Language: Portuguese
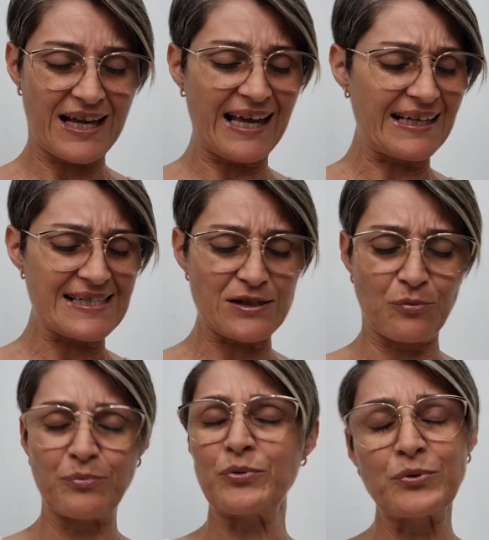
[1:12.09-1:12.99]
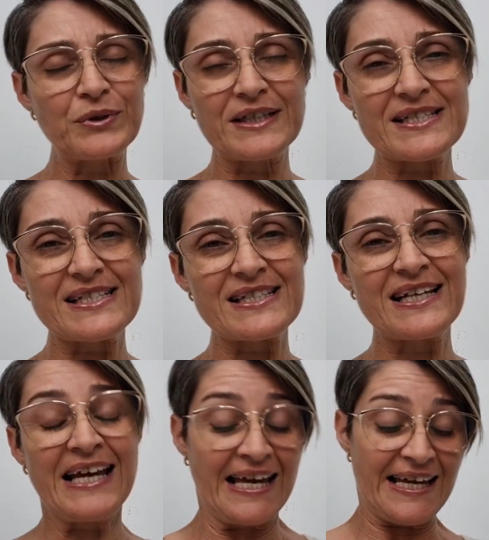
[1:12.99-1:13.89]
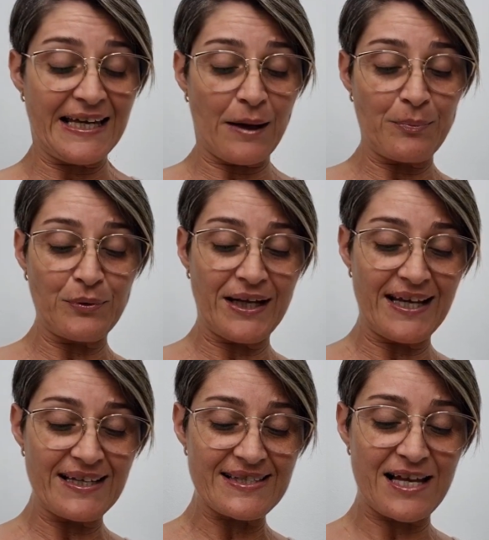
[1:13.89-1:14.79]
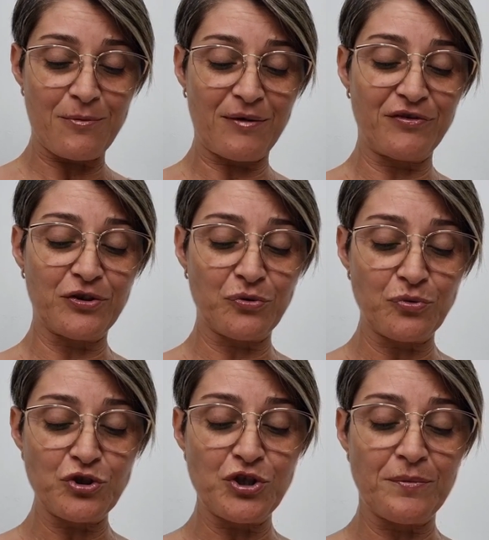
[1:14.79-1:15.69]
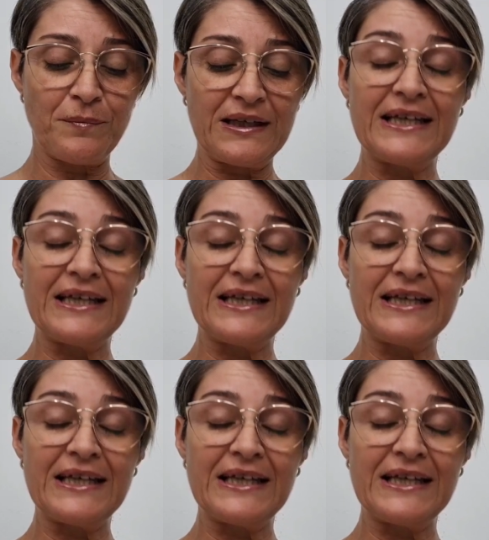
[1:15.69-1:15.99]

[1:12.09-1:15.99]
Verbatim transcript: Elas são puras e a pureza é uma virtude